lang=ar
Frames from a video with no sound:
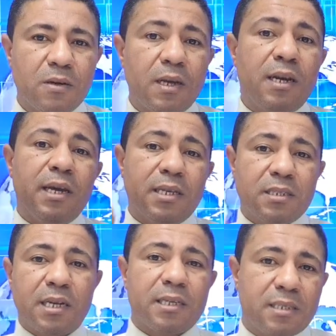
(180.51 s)
اللي
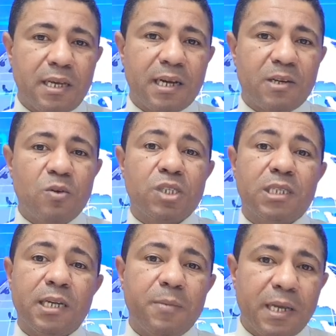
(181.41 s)
حزك السي اخنوش
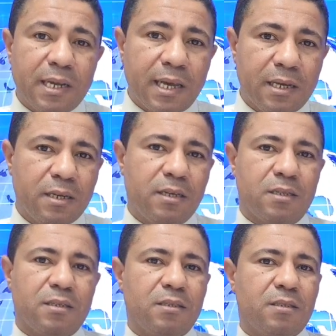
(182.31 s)
تعمري عينيه